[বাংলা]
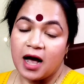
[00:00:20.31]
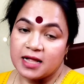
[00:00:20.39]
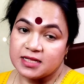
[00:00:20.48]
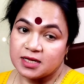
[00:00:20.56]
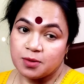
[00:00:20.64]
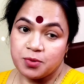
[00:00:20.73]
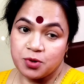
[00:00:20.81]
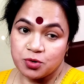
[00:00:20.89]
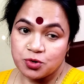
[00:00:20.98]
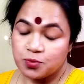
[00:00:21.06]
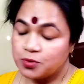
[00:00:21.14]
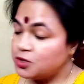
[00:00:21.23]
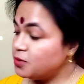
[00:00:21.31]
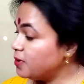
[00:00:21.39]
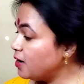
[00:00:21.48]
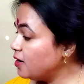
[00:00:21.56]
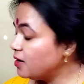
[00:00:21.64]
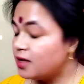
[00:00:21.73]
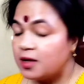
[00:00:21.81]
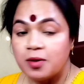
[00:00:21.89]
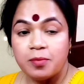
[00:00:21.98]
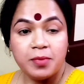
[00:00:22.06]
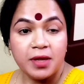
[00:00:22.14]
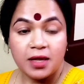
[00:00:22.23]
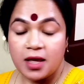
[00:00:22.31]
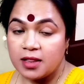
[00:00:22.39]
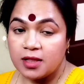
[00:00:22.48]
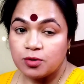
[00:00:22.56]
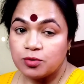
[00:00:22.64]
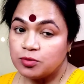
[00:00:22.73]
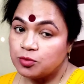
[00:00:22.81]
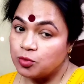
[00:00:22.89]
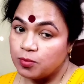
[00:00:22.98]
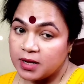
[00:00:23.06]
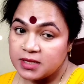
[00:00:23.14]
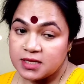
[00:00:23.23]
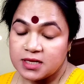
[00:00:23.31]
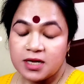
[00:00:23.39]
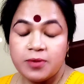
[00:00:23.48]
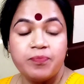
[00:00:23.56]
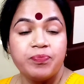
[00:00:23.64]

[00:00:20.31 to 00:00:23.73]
আজকে বৃহস্পতিবার মেয়েরা দেখুন ঘুমাচ্ছে